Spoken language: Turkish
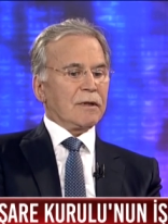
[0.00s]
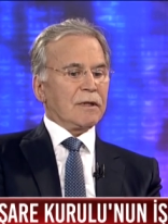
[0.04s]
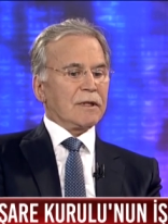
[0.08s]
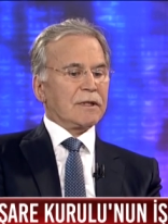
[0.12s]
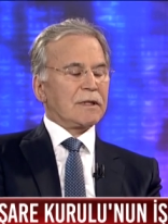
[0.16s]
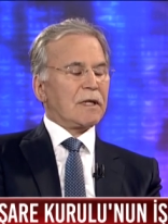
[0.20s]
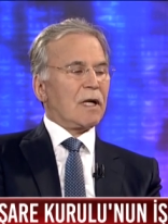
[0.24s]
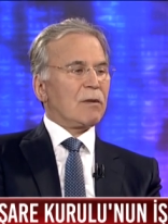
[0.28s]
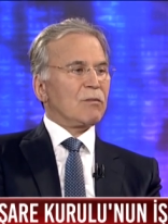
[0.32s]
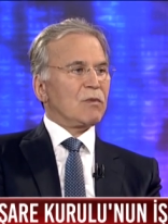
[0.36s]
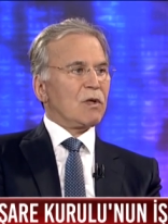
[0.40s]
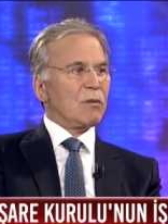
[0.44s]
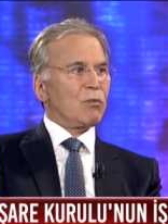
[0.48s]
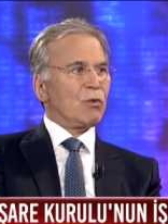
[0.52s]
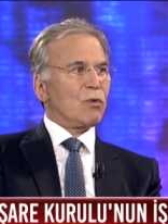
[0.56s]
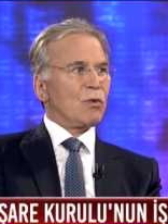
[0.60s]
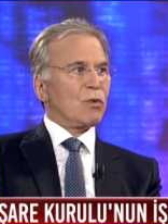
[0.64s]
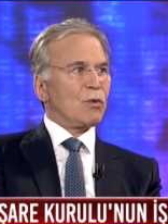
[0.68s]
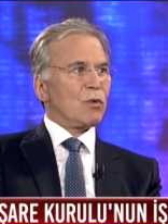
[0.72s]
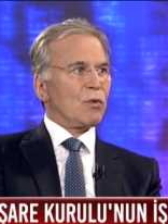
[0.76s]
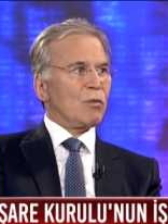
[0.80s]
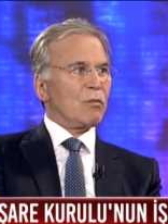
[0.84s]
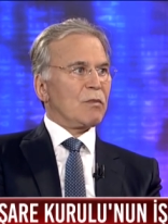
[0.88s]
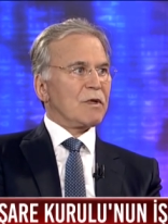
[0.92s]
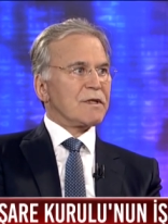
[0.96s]
ithamda
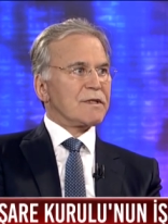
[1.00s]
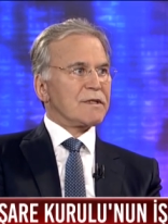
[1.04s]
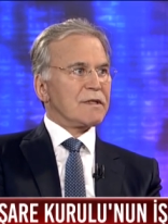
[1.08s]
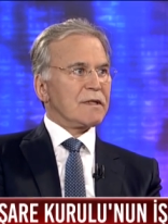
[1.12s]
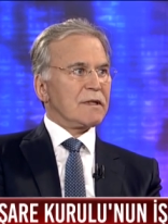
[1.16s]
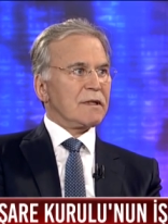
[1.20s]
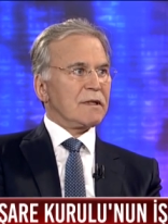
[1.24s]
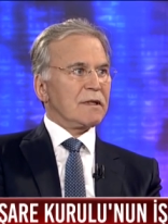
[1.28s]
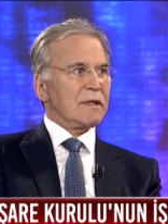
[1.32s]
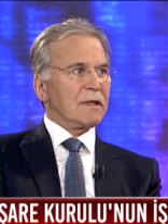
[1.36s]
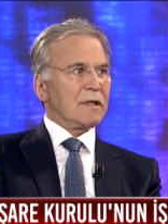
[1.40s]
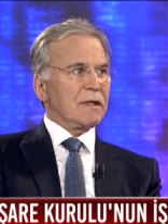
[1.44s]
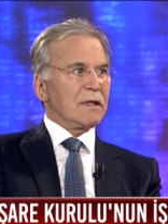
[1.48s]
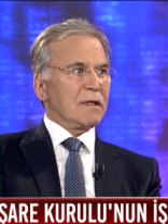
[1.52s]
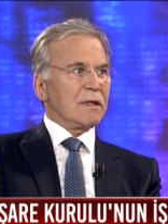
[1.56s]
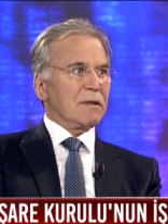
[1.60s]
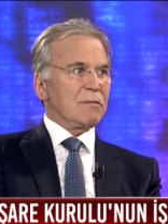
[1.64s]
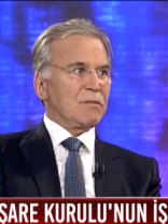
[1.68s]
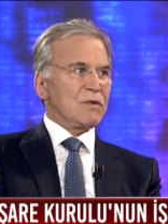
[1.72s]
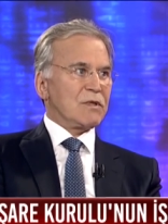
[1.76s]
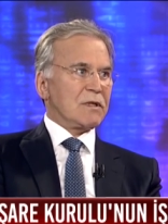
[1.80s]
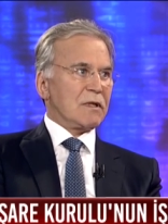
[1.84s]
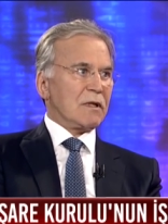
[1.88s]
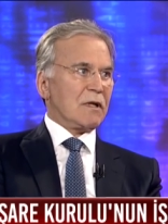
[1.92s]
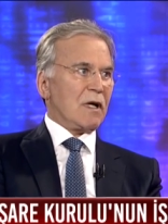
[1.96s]
bulunulması
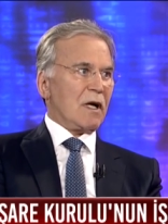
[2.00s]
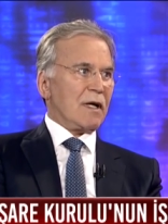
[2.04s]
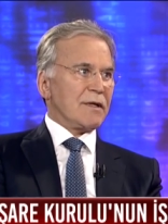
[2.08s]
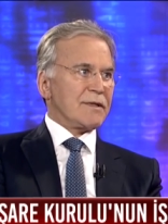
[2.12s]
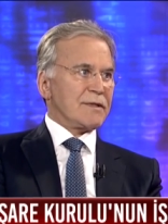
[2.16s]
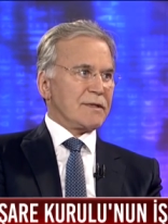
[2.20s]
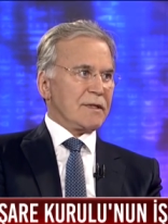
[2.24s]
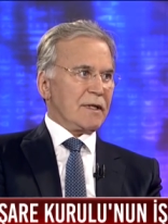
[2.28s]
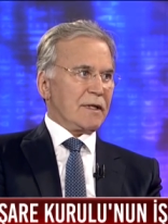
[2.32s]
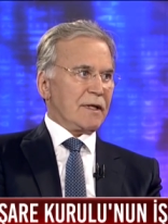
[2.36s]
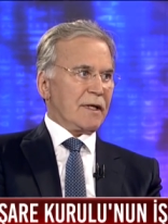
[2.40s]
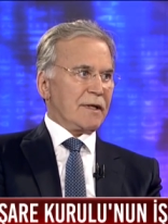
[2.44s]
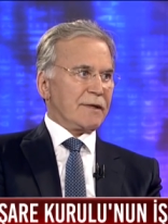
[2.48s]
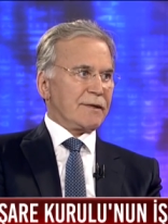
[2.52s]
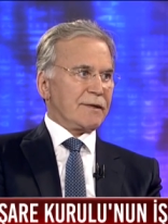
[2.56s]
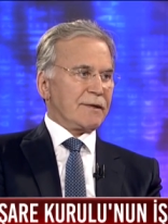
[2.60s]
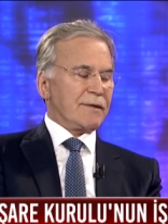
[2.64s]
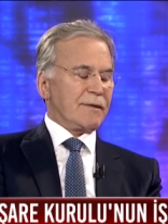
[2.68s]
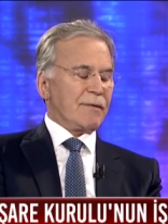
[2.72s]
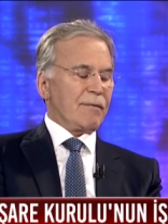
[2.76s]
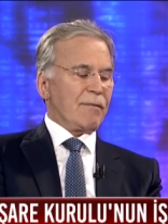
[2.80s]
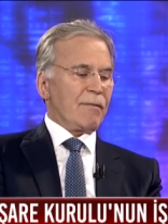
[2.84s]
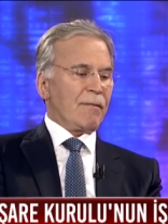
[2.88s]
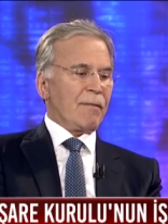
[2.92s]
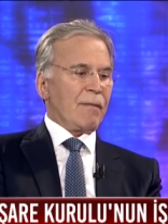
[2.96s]
bizi rahatsız eder.